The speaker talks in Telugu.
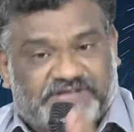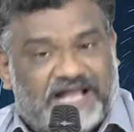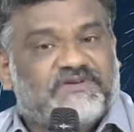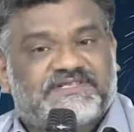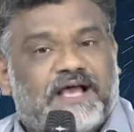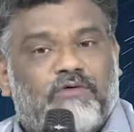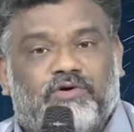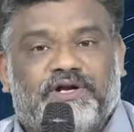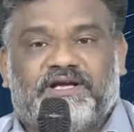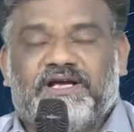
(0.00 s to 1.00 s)
దైవ
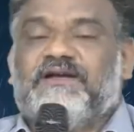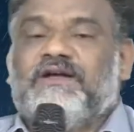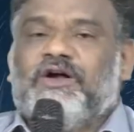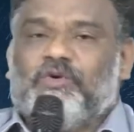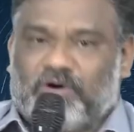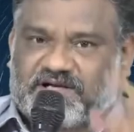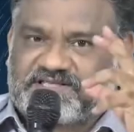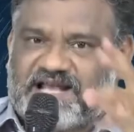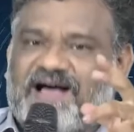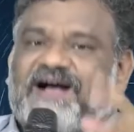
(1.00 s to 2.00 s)
సేవకుడికి ఒక
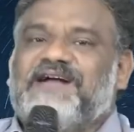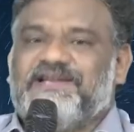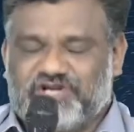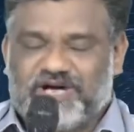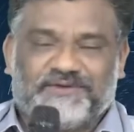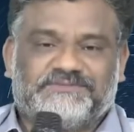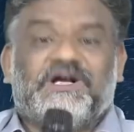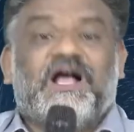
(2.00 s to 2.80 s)
సలహాగా ఇచ్చాడు